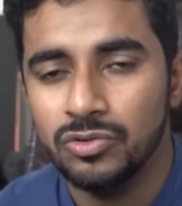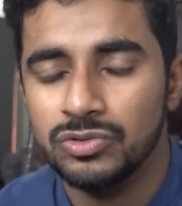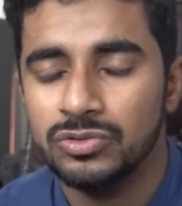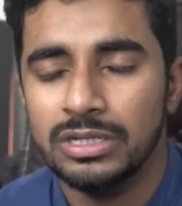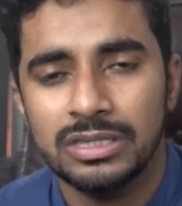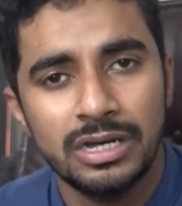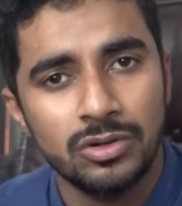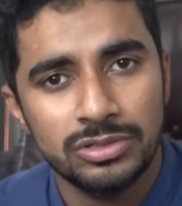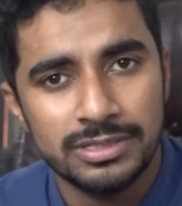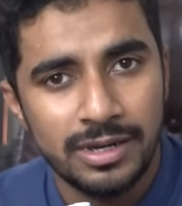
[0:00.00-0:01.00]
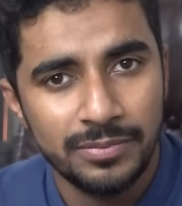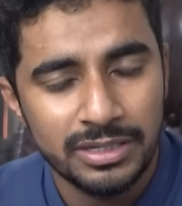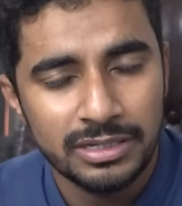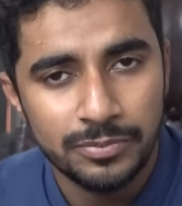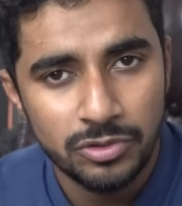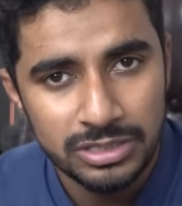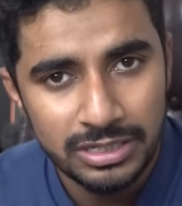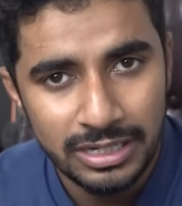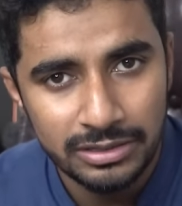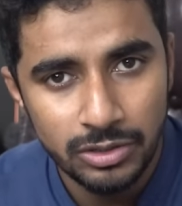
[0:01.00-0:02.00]
हो चुका था और इस्लामियत का पोर्शन
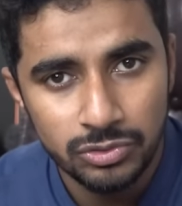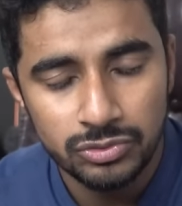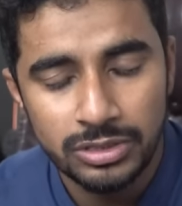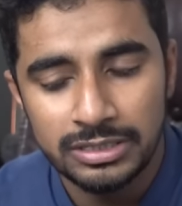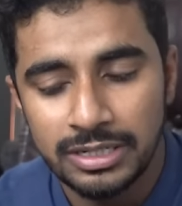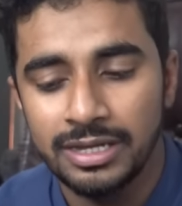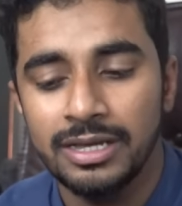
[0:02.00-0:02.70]
लैदा हो चुका था